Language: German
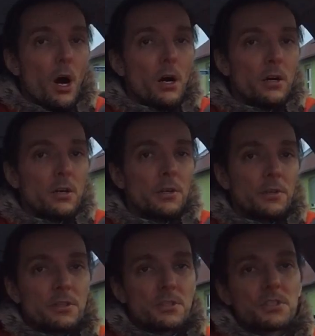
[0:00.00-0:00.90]

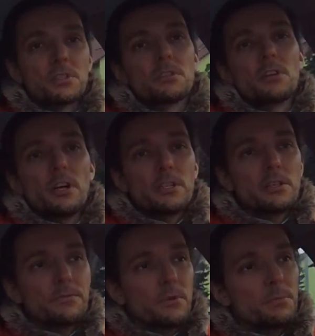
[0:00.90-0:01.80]
Und da hatte ich
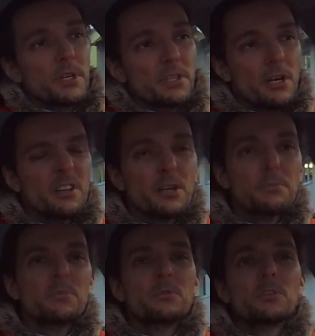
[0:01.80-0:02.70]
ja vor ein paar Tagen
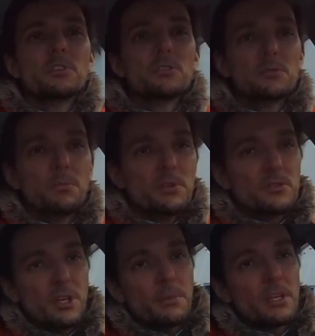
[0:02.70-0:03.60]
eben das mal
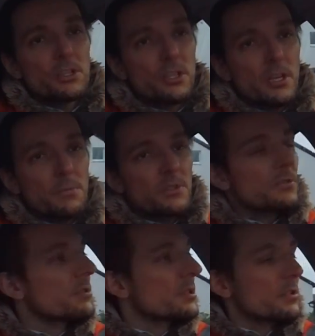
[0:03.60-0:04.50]
zusammengestellt,
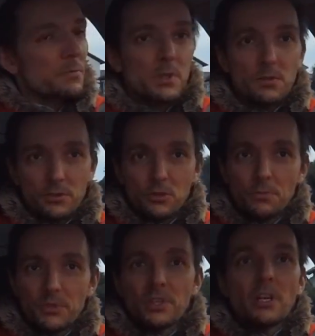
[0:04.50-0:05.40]
beziehungsweise das Video ist schon
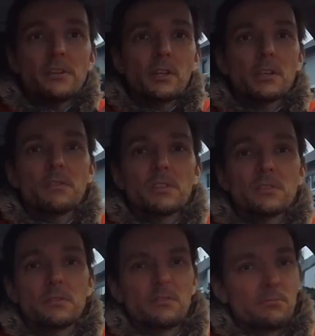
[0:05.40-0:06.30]
ein bisschen älter
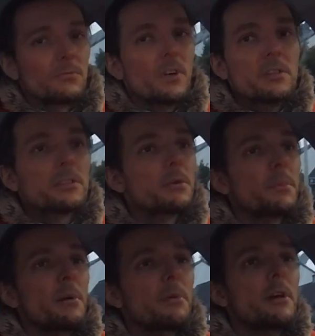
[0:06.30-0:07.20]
gewesen, war halt in der
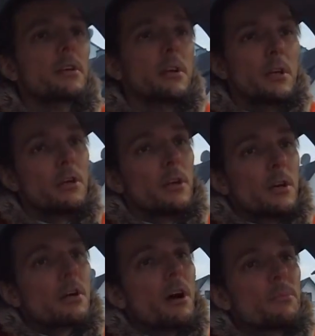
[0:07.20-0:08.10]
Pipeline,
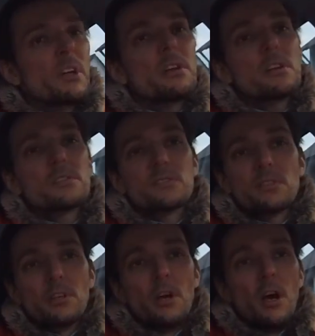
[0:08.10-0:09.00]
kam dann erst.
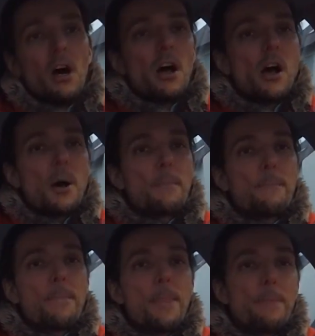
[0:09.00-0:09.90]

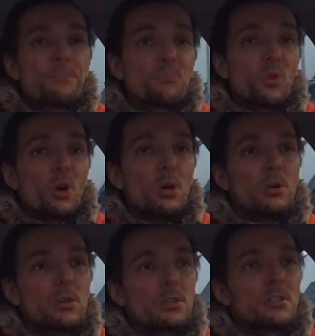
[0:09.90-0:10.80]
Ähm,
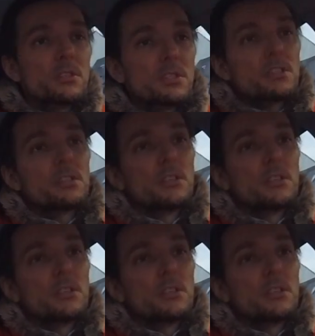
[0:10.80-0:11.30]
und